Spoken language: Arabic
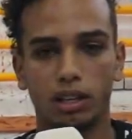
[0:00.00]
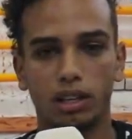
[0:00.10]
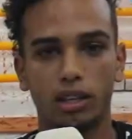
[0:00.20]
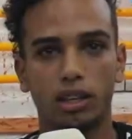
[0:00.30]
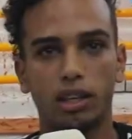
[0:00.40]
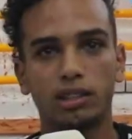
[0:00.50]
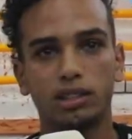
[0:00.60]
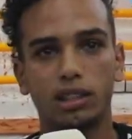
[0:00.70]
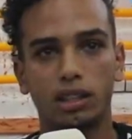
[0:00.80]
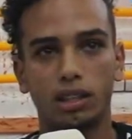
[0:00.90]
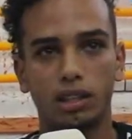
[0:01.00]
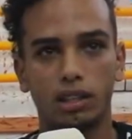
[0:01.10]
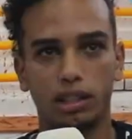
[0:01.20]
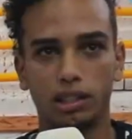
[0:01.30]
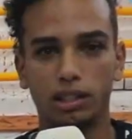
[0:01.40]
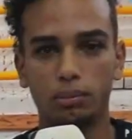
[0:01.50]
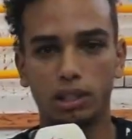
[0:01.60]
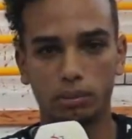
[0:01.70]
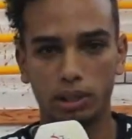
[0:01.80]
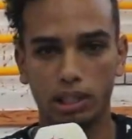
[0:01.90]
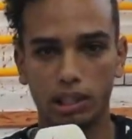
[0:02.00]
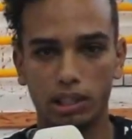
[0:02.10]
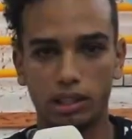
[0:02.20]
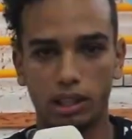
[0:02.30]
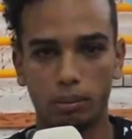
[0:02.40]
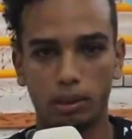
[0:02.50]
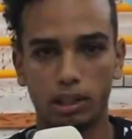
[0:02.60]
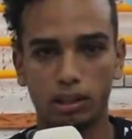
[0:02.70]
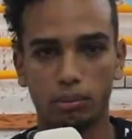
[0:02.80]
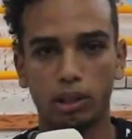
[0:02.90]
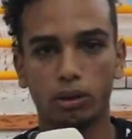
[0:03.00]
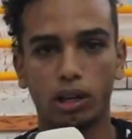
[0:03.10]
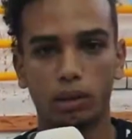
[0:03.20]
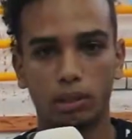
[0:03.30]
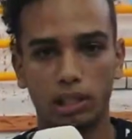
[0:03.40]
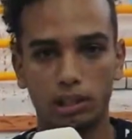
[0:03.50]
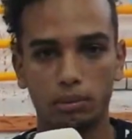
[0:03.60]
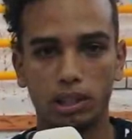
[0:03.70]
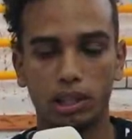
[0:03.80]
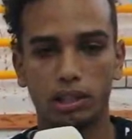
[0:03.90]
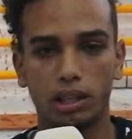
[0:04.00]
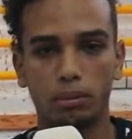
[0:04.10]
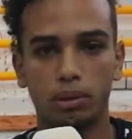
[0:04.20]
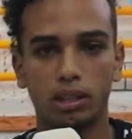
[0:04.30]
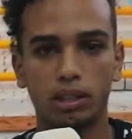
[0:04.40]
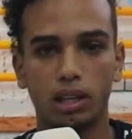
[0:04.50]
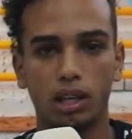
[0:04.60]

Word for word: آه، حاصل على العديد من الميداليات الذهبيه ما يقارب 30 ميداليه ذهبيه